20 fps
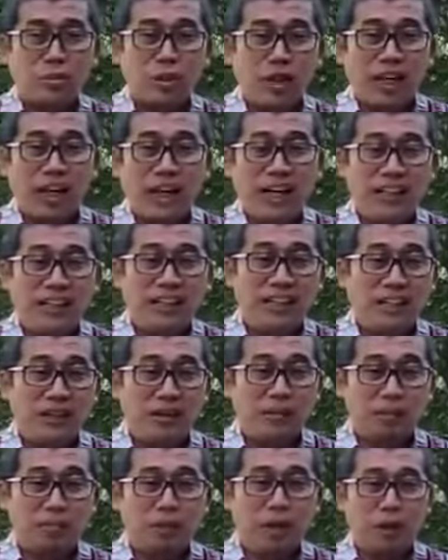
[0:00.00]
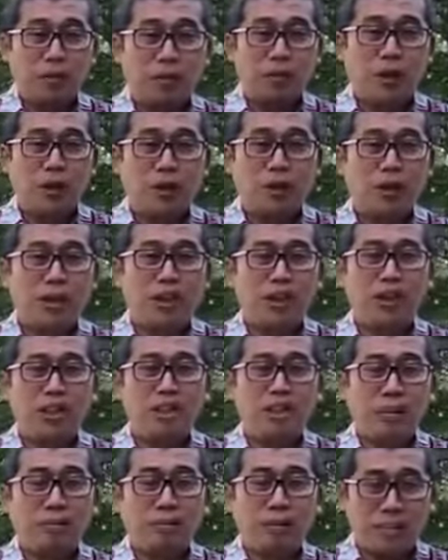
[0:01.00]
ya baru-baru ini
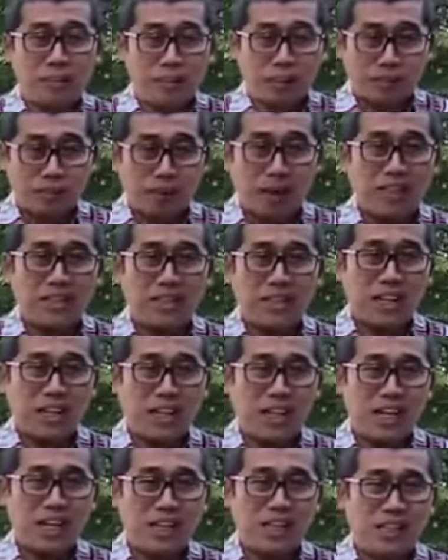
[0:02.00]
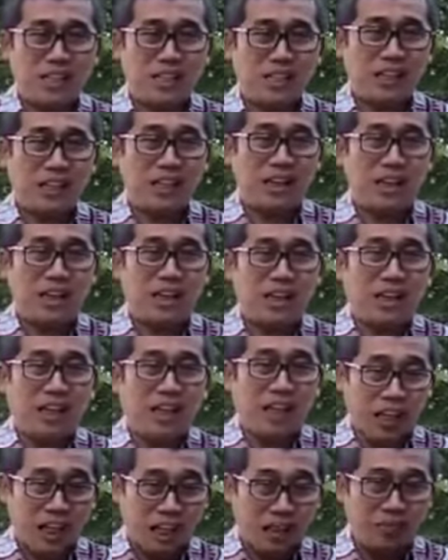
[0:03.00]
saya mendapat pelajaran
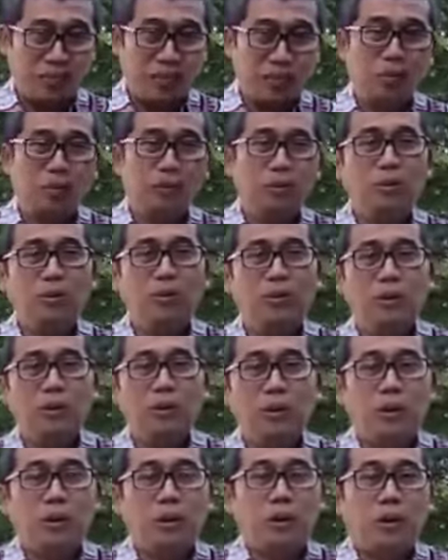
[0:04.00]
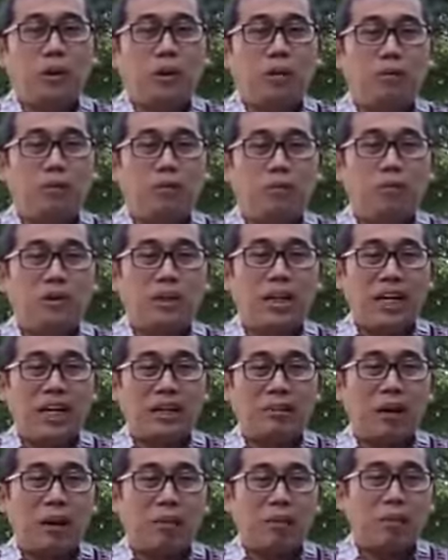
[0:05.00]
ilmu
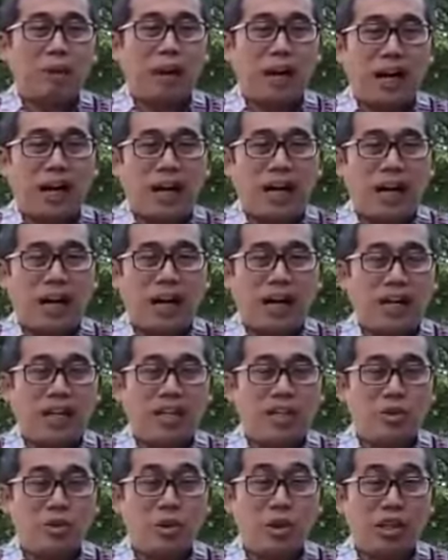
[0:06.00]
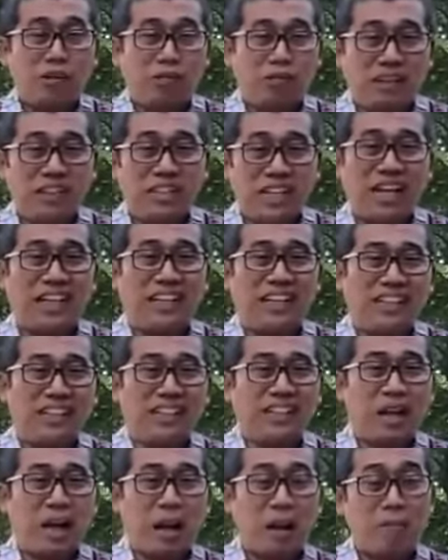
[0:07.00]
dari Bapak Julkifli
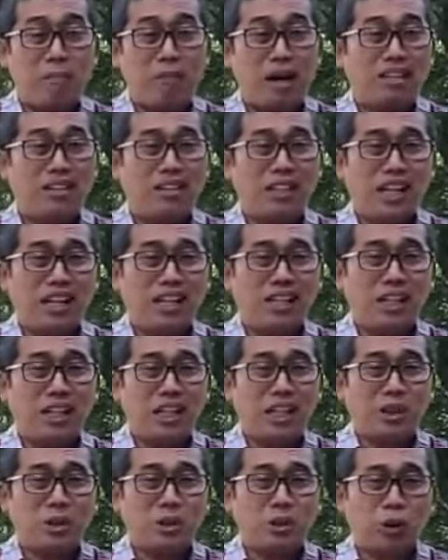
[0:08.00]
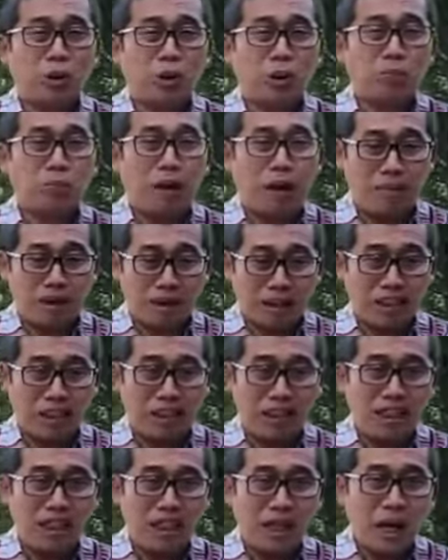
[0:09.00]
Jaini mantan Direktur Bank
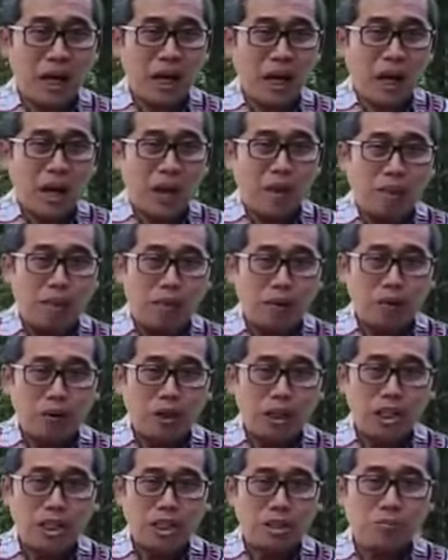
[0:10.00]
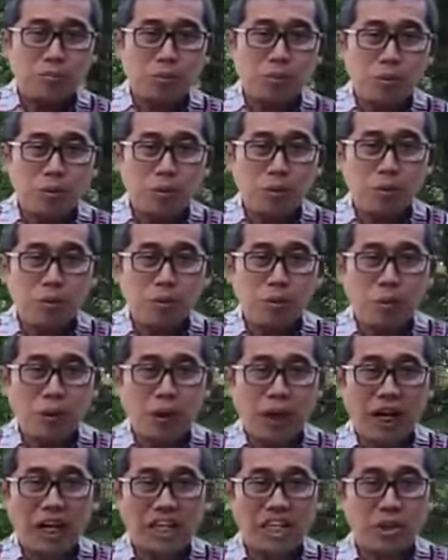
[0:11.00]
Mandiri penulis buku
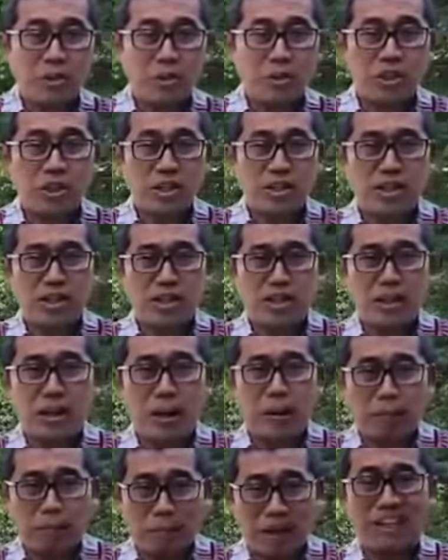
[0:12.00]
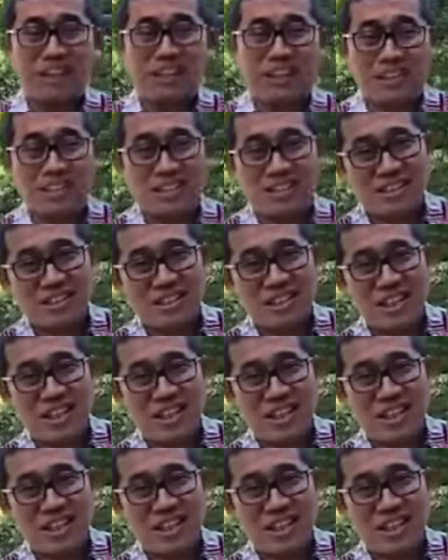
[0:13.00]
Execution Matters